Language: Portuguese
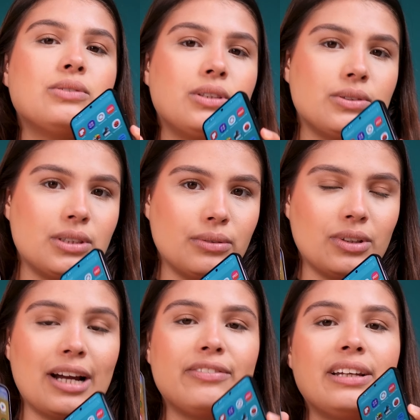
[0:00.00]
o seu
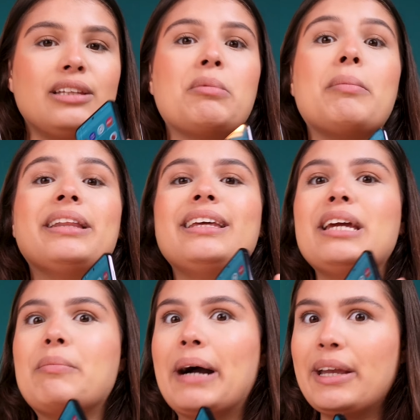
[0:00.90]
celular vai ter uma
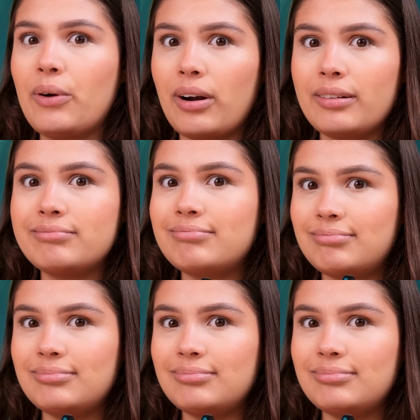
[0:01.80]
bateria maior.